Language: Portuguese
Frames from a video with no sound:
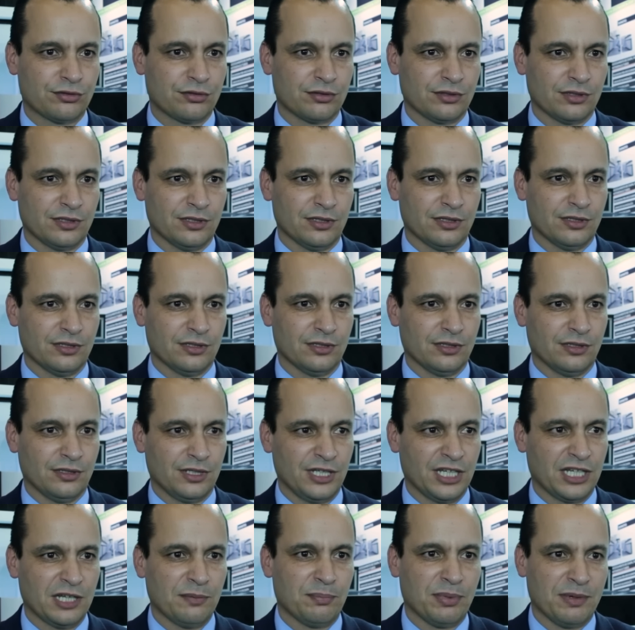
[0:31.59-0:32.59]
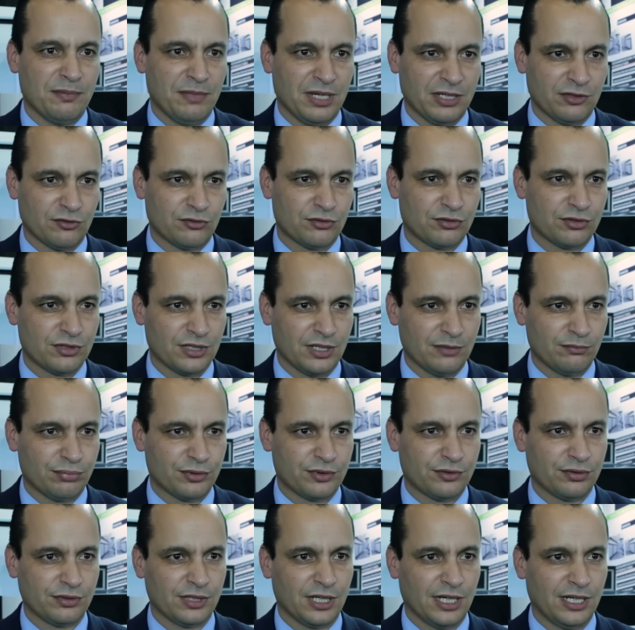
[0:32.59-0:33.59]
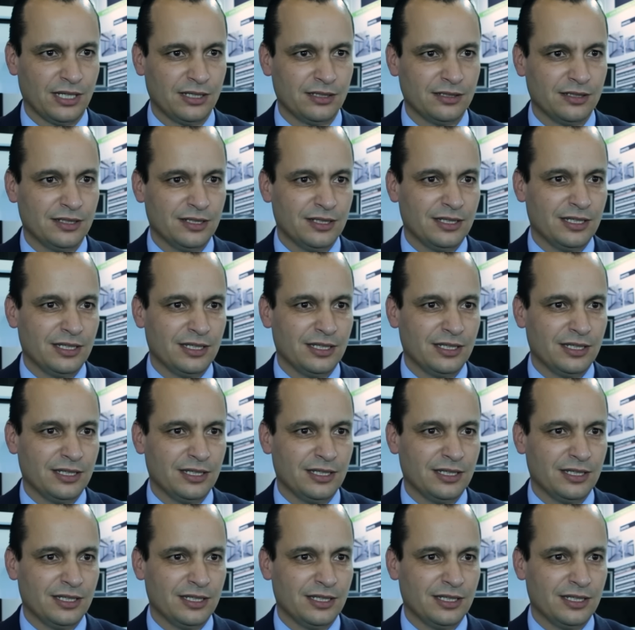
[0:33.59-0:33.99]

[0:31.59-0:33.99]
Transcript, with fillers: uh, equipamentos em Portugal